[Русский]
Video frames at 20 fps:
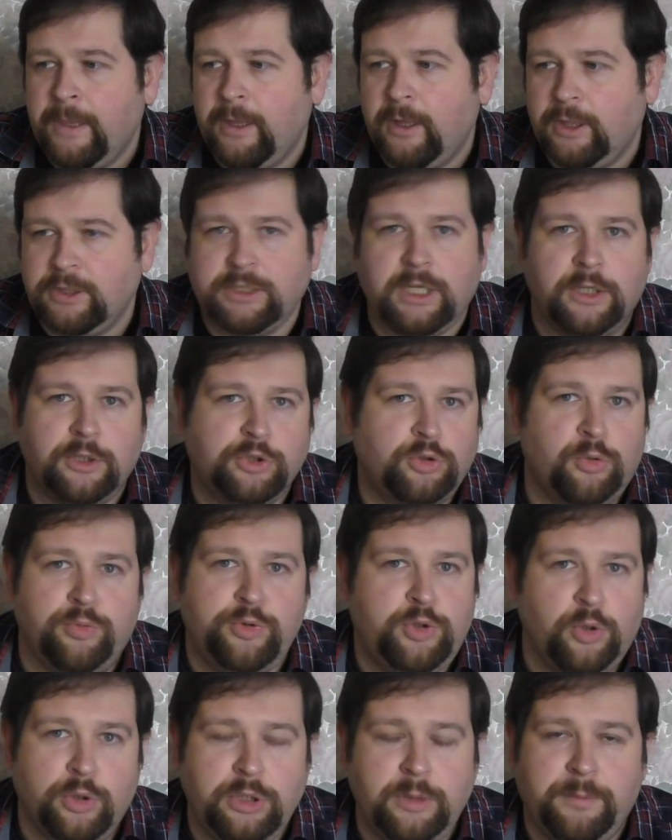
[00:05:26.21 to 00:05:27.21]
Она сказала, что
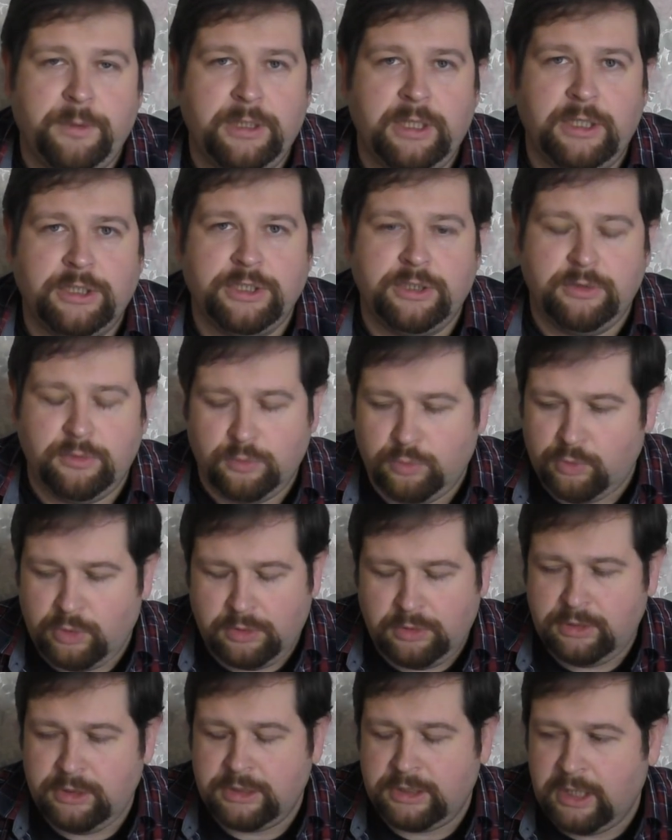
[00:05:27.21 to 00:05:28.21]
все, не, продолж...
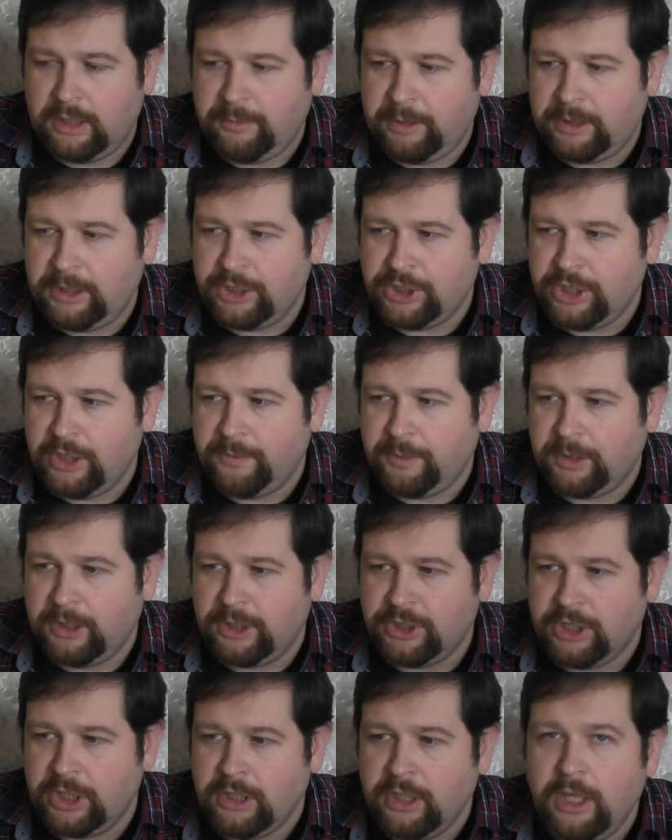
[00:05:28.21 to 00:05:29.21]
ну, не стала бы отношения
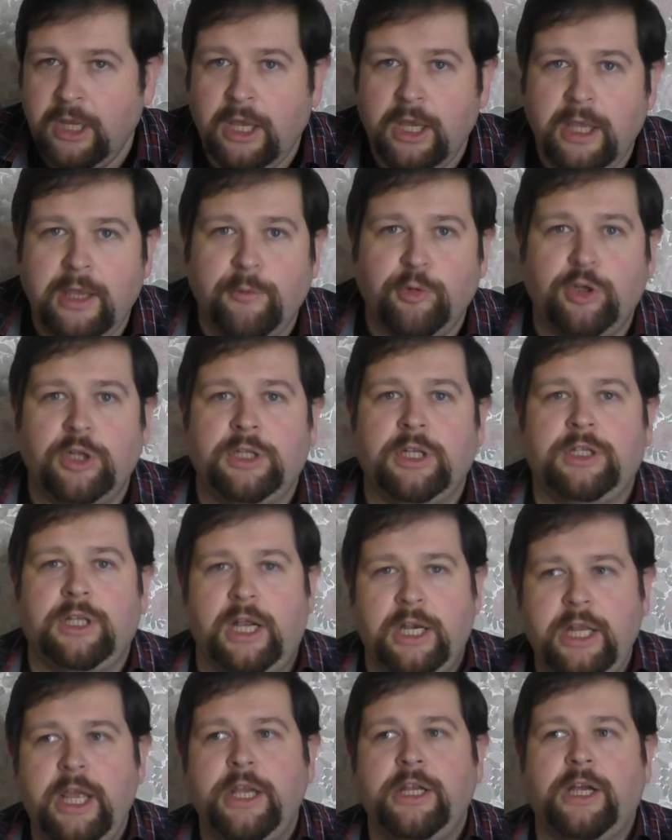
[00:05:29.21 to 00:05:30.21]
продолжать. И вот этот
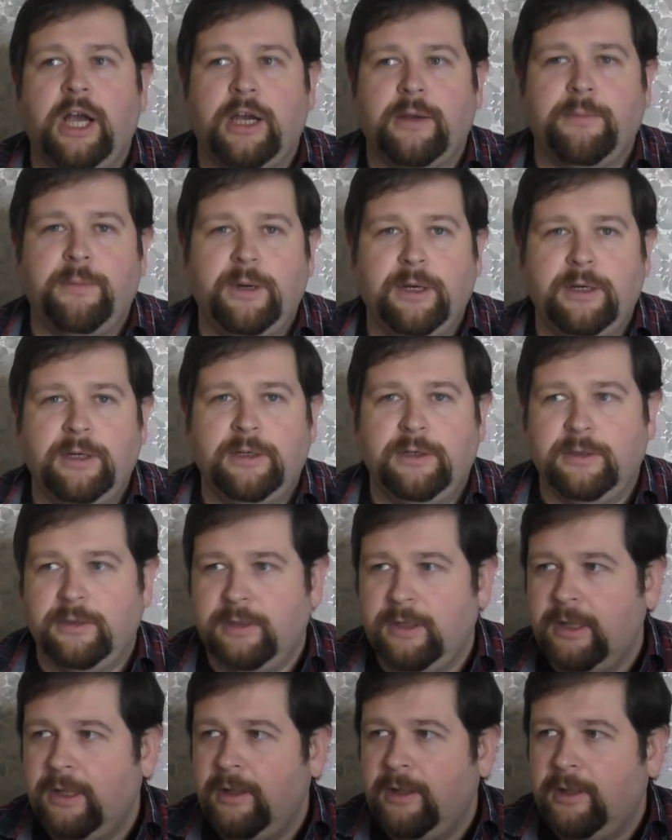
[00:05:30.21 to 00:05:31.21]
олень как
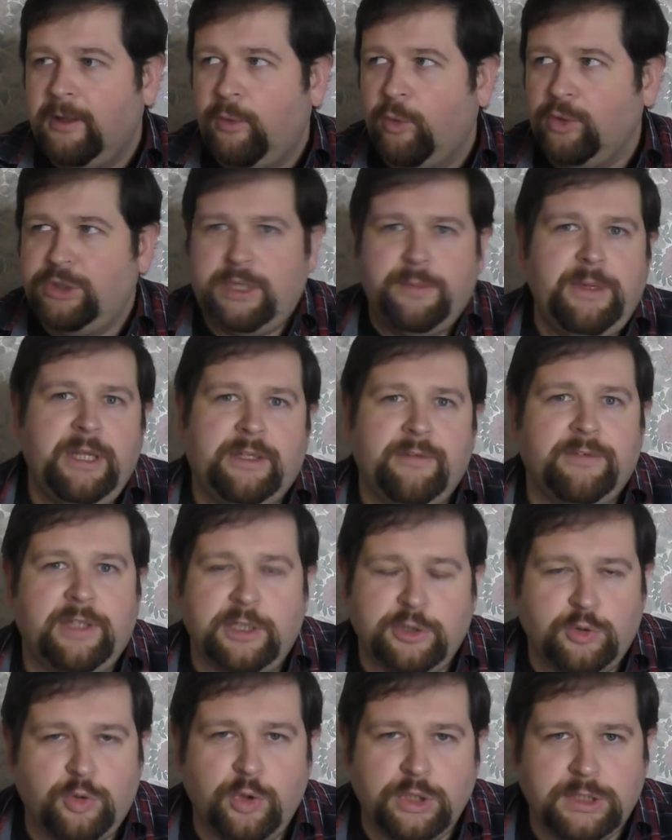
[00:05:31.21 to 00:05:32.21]
бы он себе это в
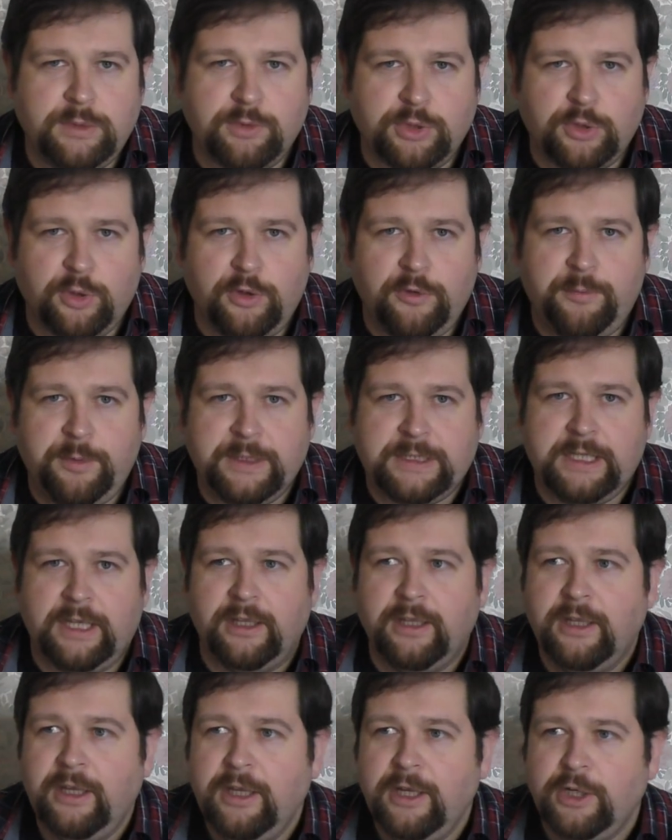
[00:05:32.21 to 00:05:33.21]
достоинство, что ли,
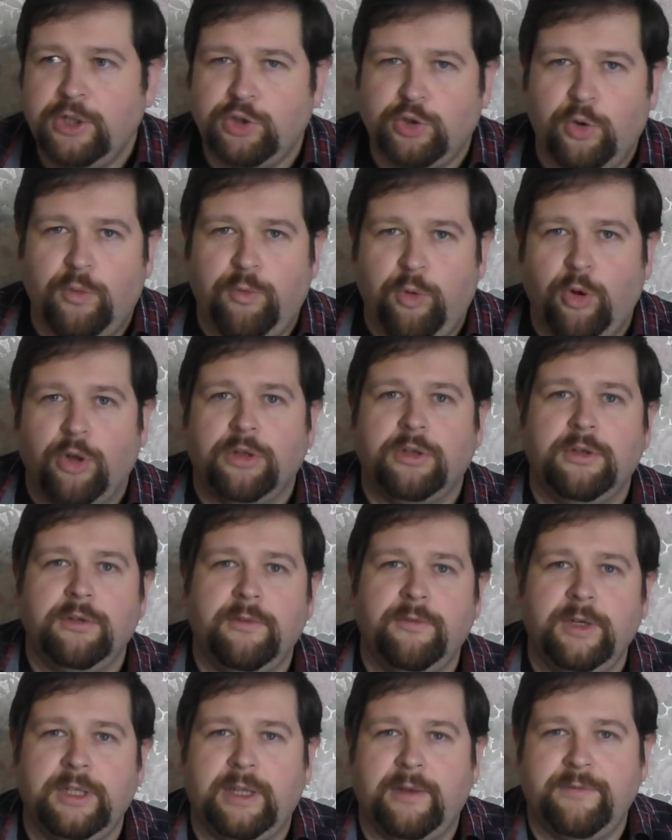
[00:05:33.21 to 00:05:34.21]
вписал, что вот,
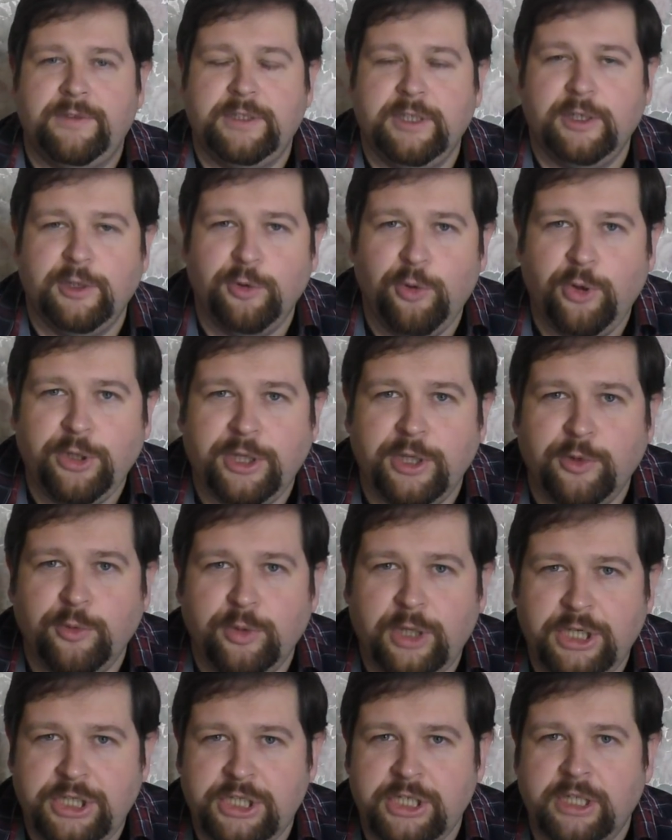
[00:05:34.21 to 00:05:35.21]
вы там все лохи,
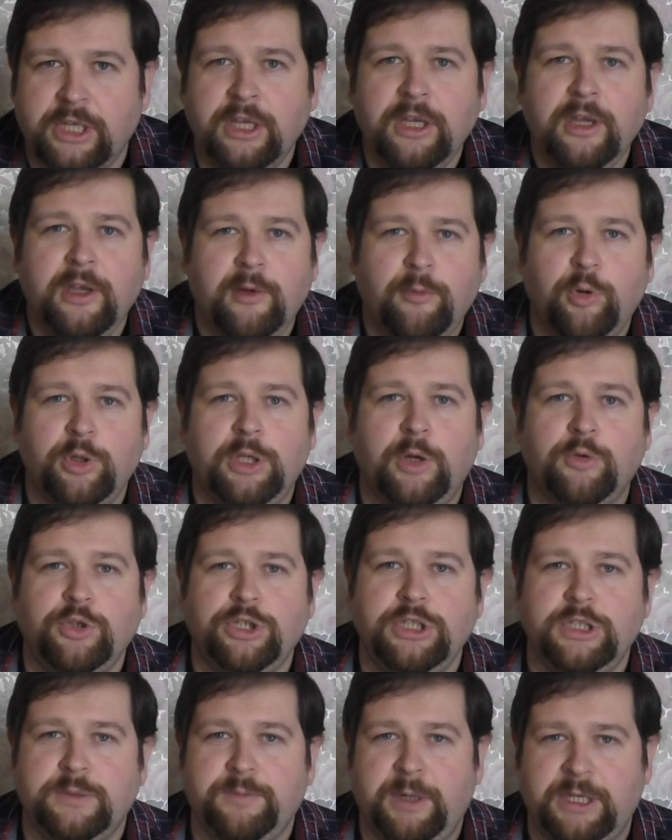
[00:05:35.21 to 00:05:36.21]
неудачники. Вот я у
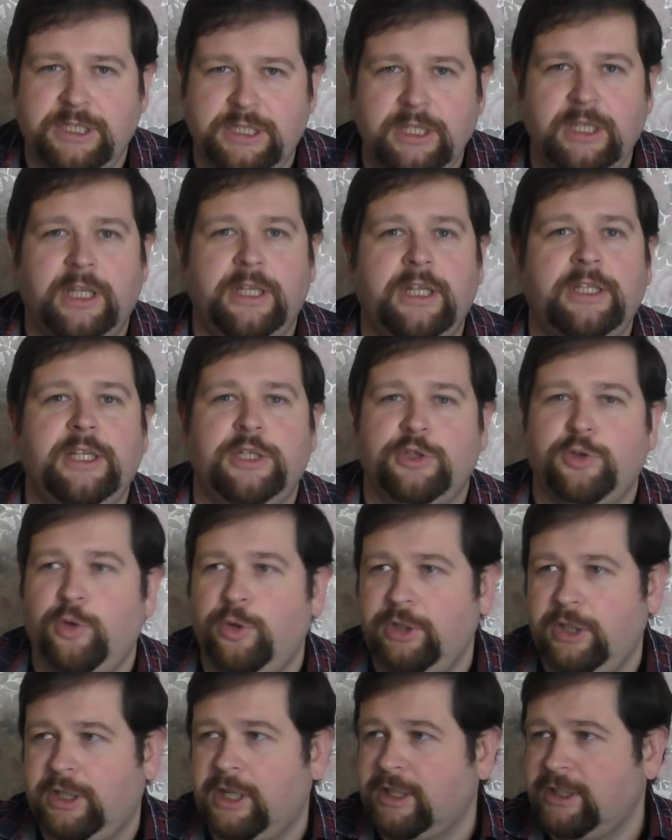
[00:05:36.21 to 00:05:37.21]
жены спросил, она
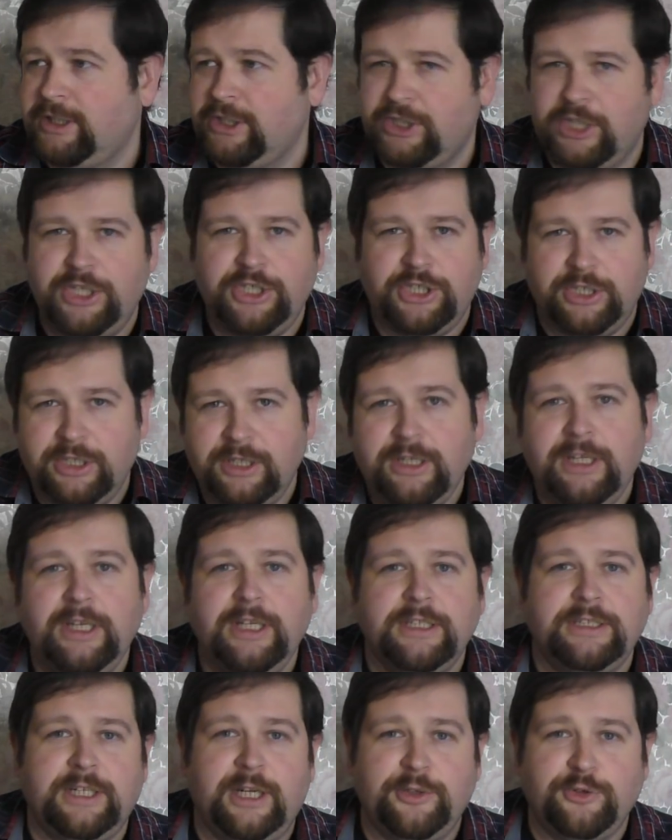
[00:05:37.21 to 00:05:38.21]
достойная, как эта женщина,
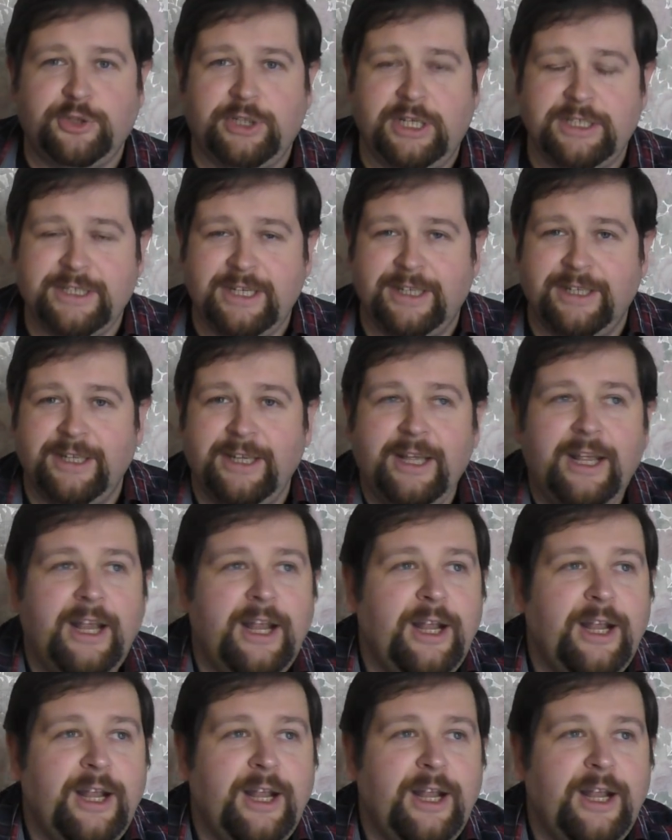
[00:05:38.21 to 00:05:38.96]
сразу сказала.